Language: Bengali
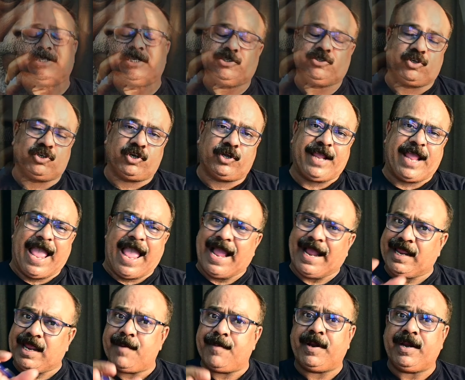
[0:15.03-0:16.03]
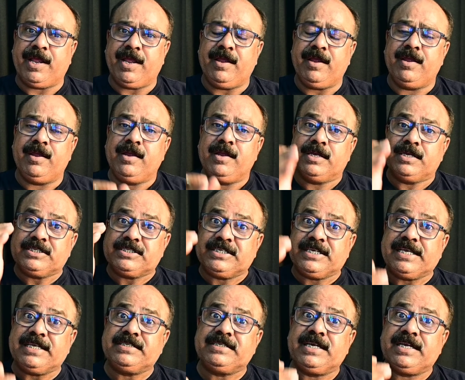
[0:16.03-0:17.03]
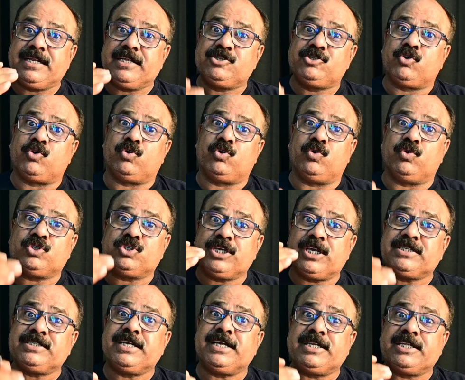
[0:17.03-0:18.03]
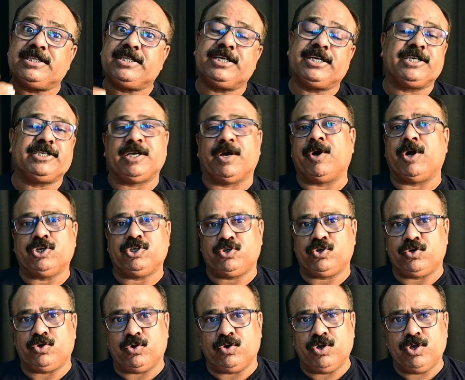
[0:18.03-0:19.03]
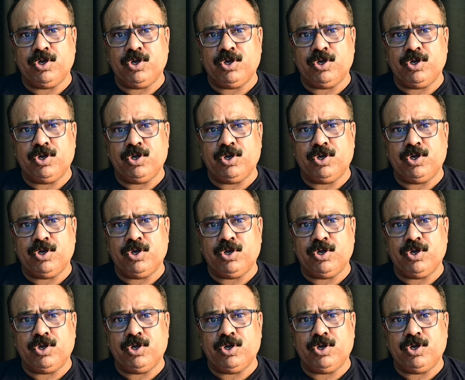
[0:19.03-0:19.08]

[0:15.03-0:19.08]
আসার জন্য নয় একেবারে শেষের জন্য শেষের দিকে যাওয়ার জন্য